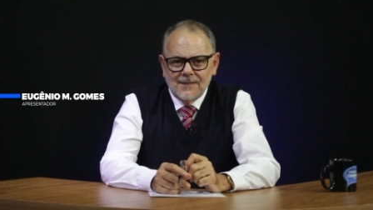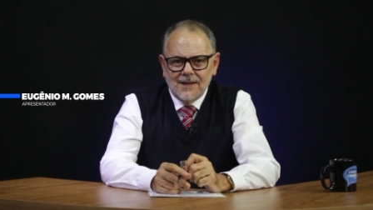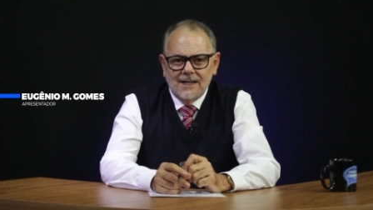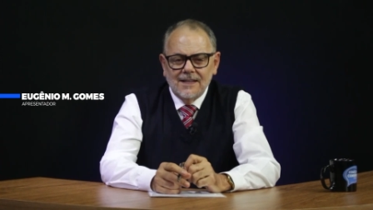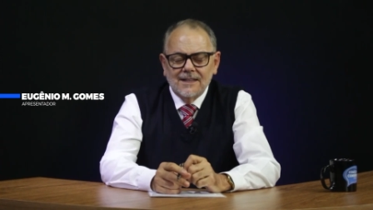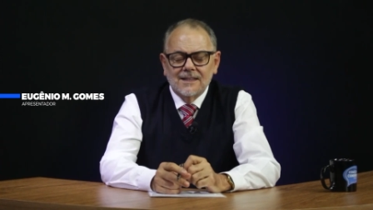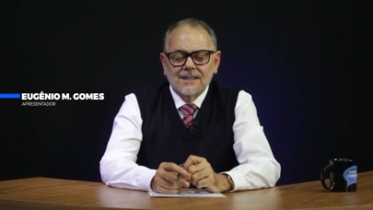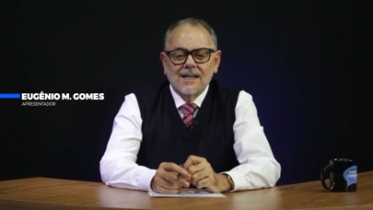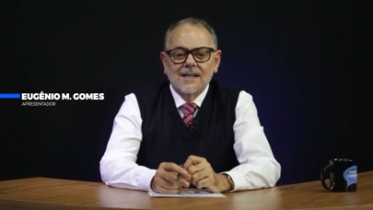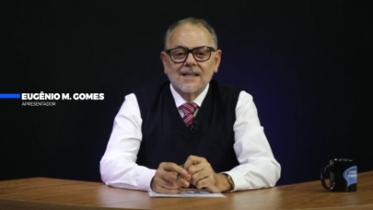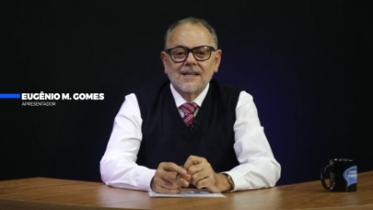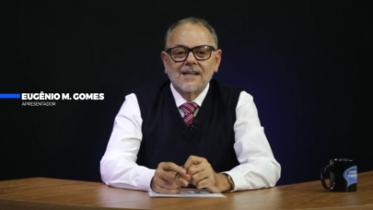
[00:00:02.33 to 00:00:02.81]

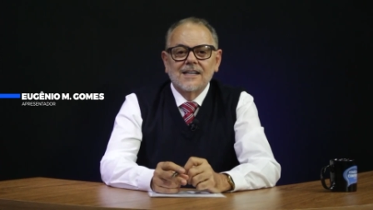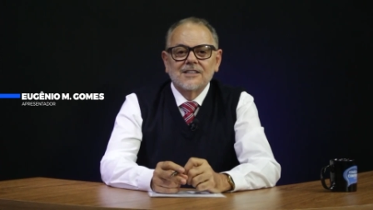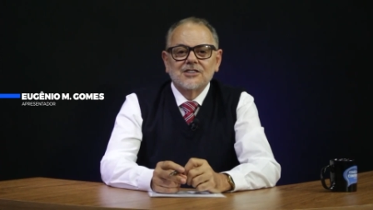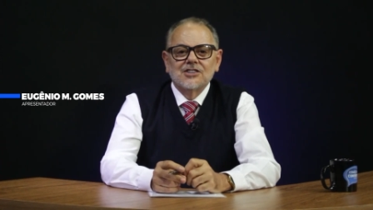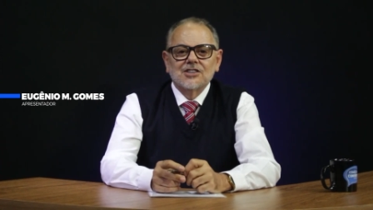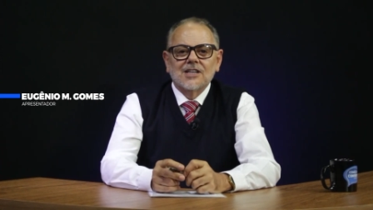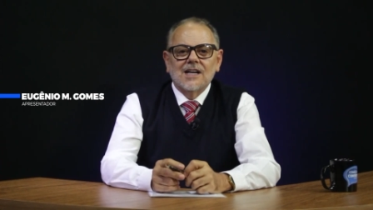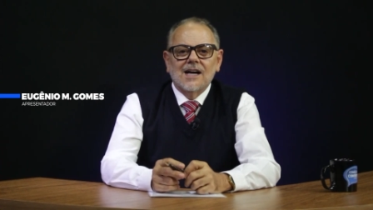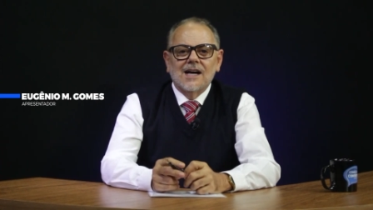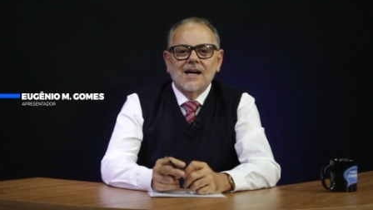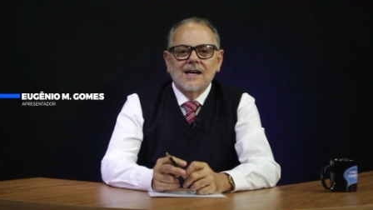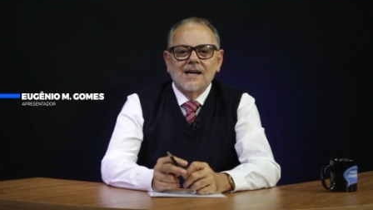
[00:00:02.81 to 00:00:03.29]
a
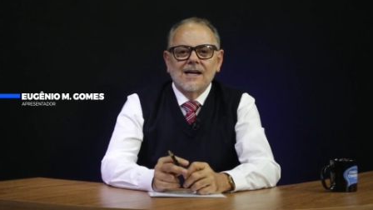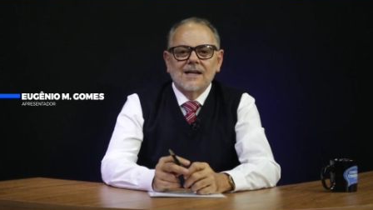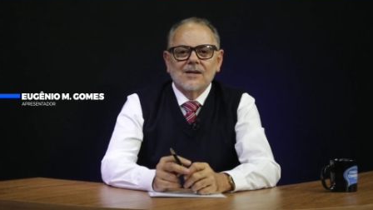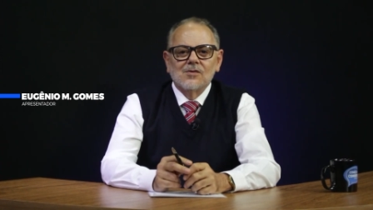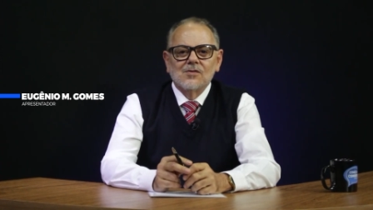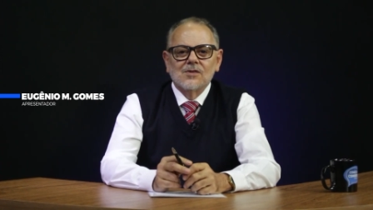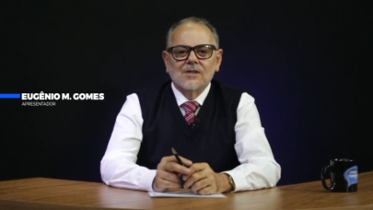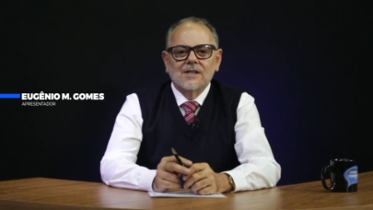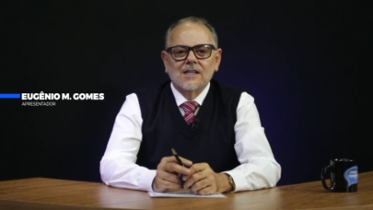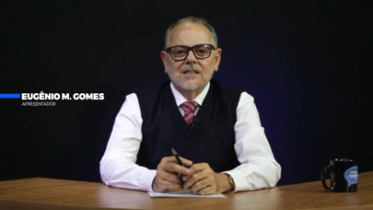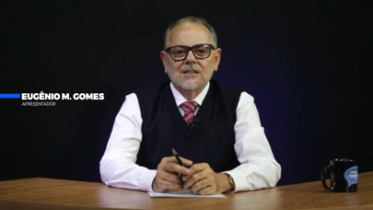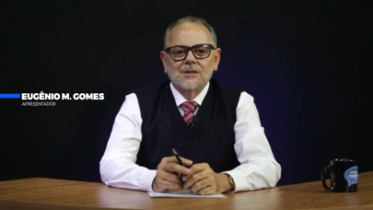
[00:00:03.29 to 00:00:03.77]
internet
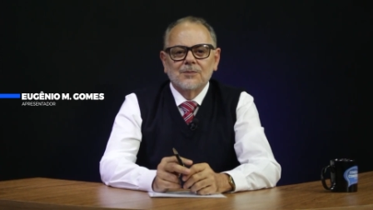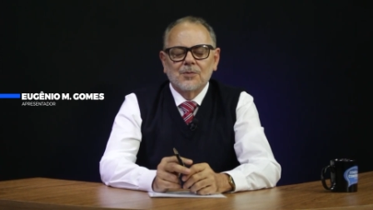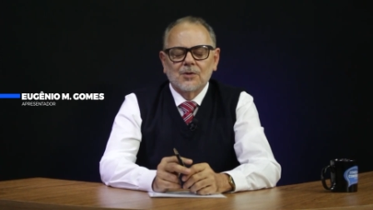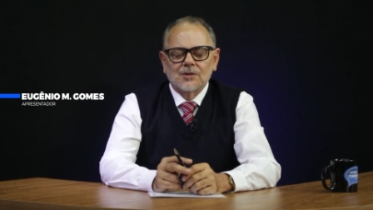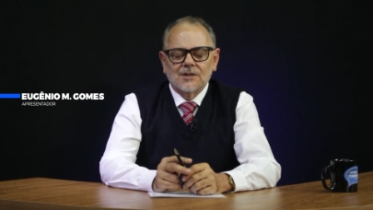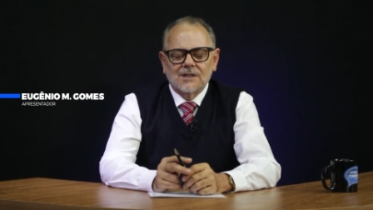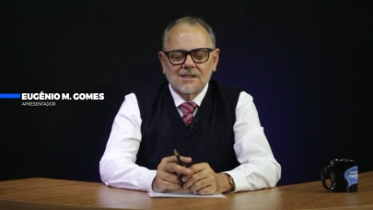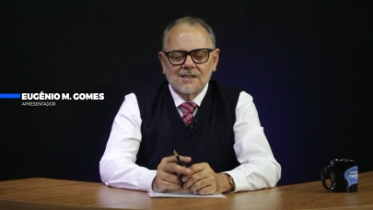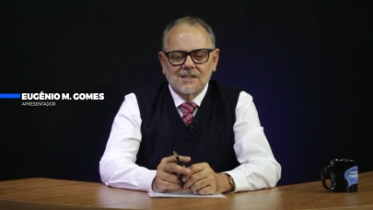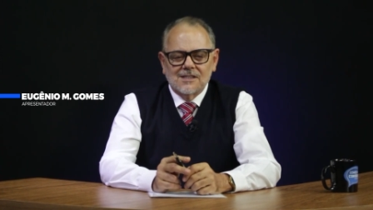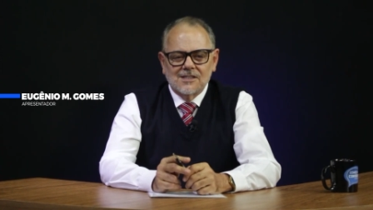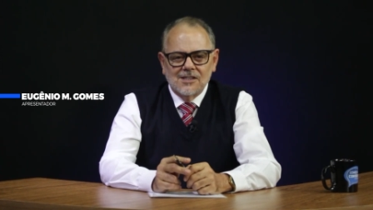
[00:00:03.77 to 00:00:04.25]
carrega um grande
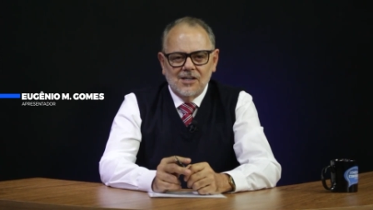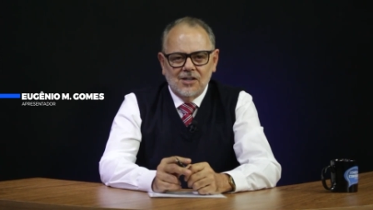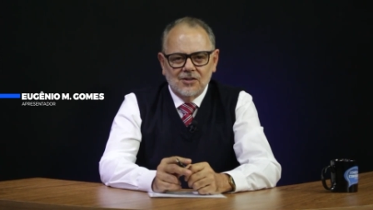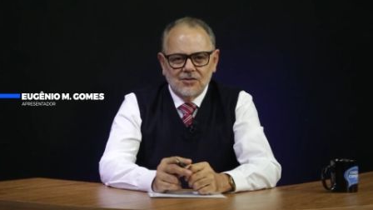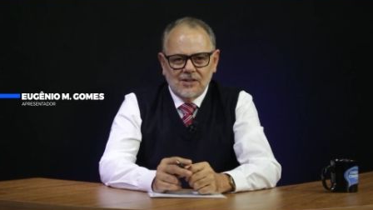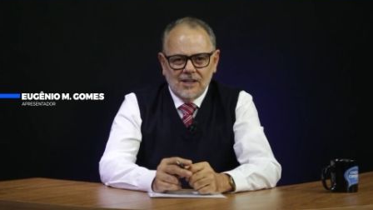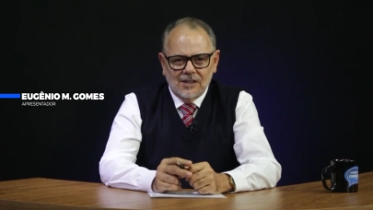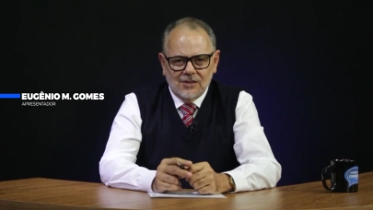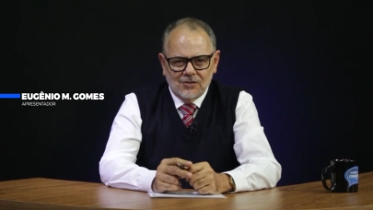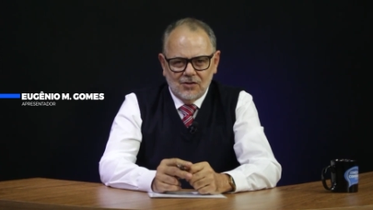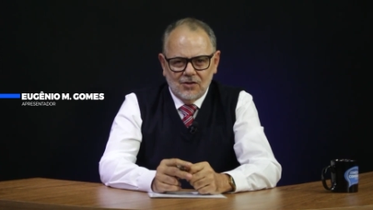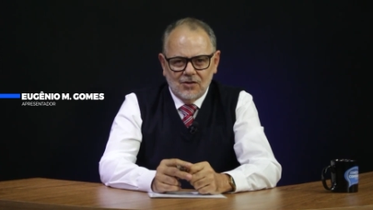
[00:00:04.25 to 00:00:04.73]

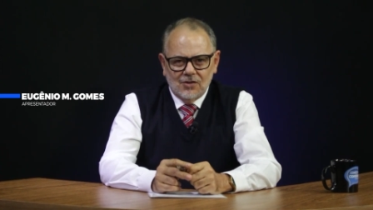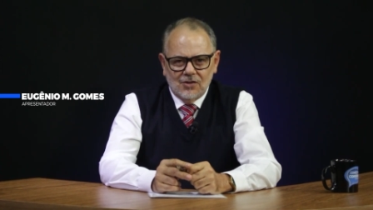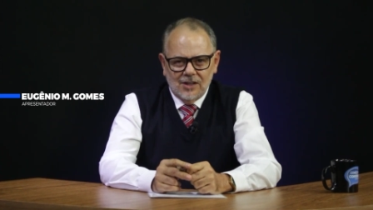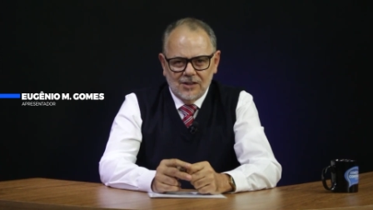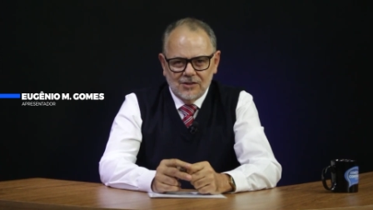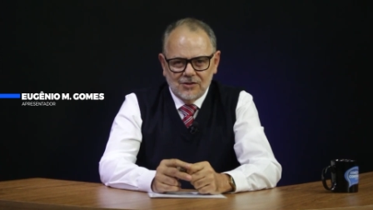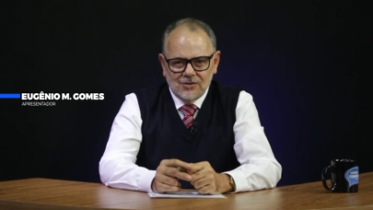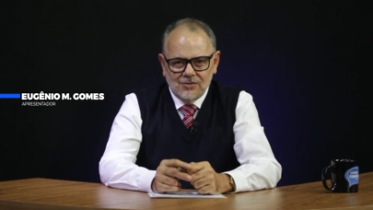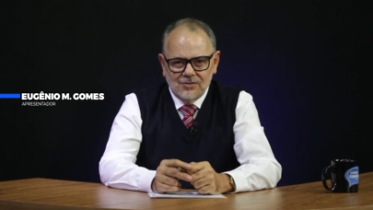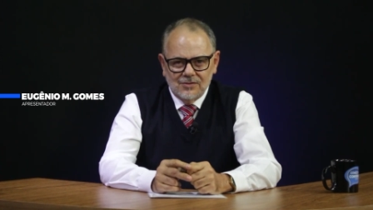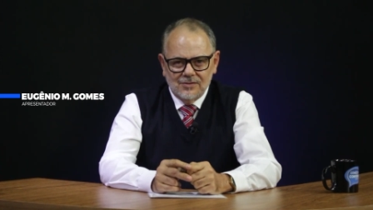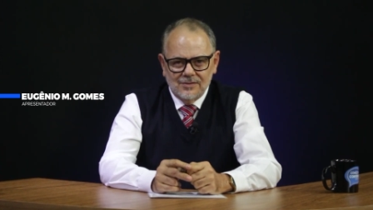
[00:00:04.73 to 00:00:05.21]
potencial
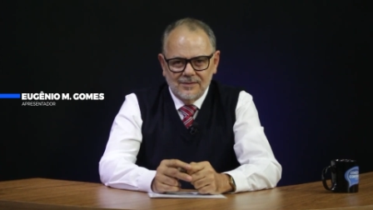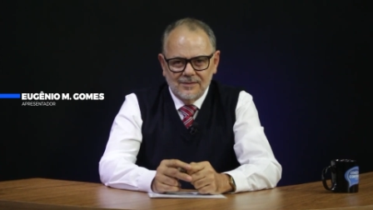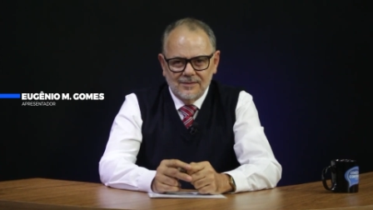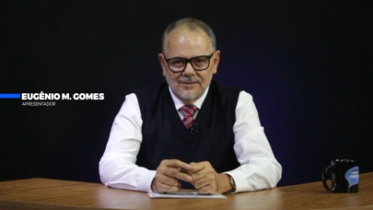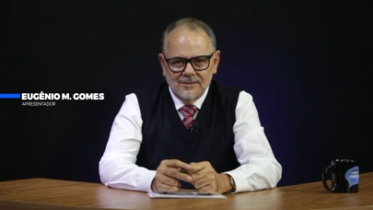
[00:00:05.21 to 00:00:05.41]
tecnológico.